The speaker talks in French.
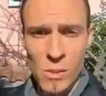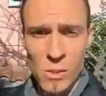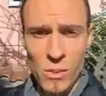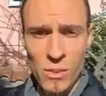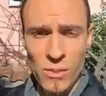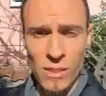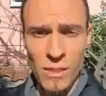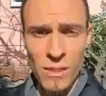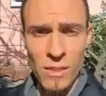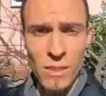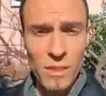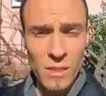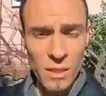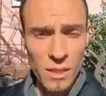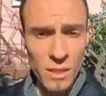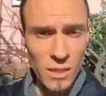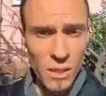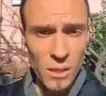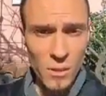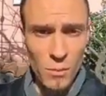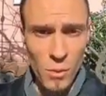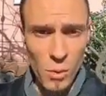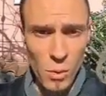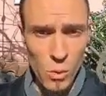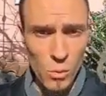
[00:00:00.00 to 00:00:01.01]
c'est un signe très,
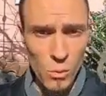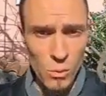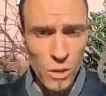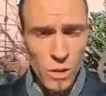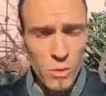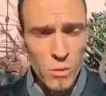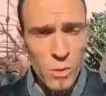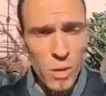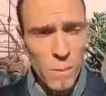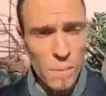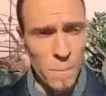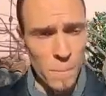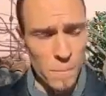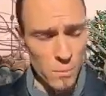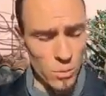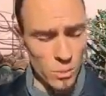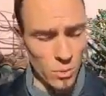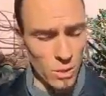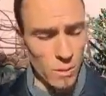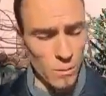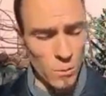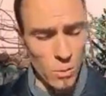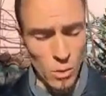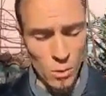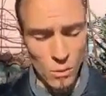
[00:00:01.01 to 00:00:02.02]
très fort qu'on a eu là,
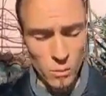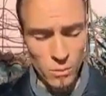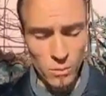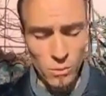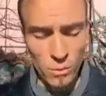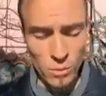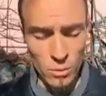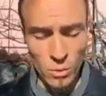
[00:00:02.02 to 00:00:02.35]
puisque d'abord,